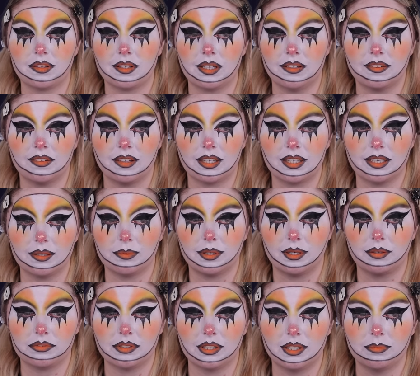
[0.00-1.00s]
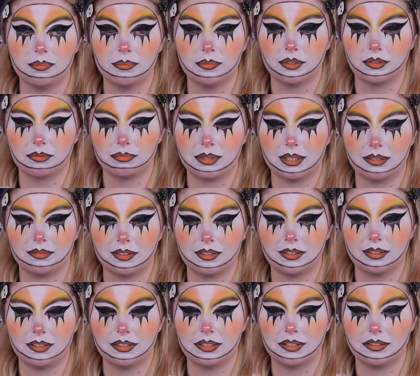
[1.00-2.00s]
jetzt Glitzerkleber auf die Lippen schmieren,
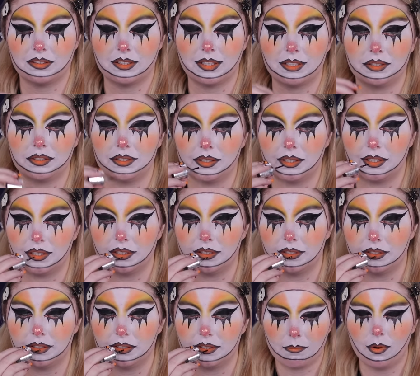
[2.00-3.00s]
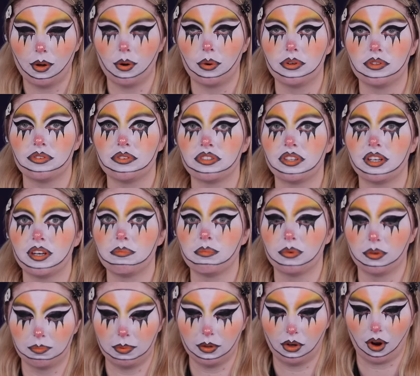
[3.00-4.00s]
was nicht sehr ideal ist. Bloß nicht in den
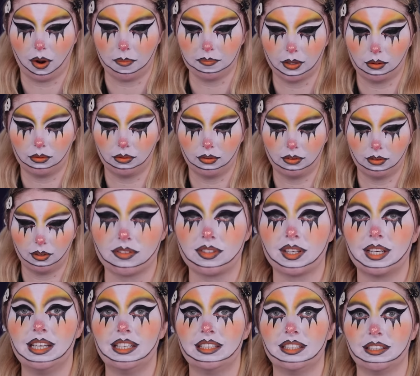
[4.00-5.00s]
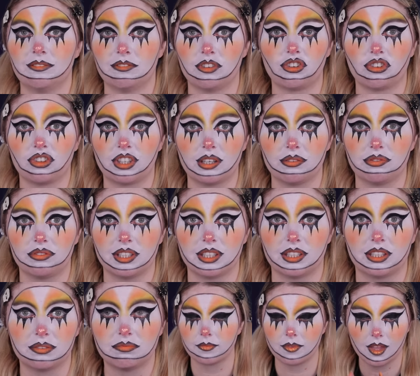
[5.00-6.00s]
Mund bekommen. Das, das riecht irgendwie schon
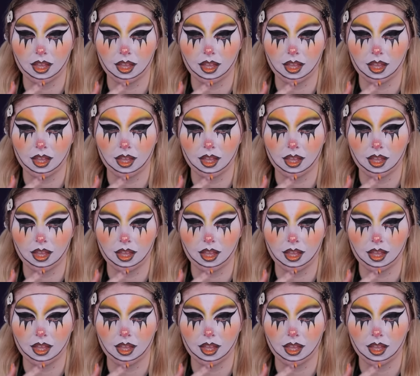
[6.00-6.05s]
giftig.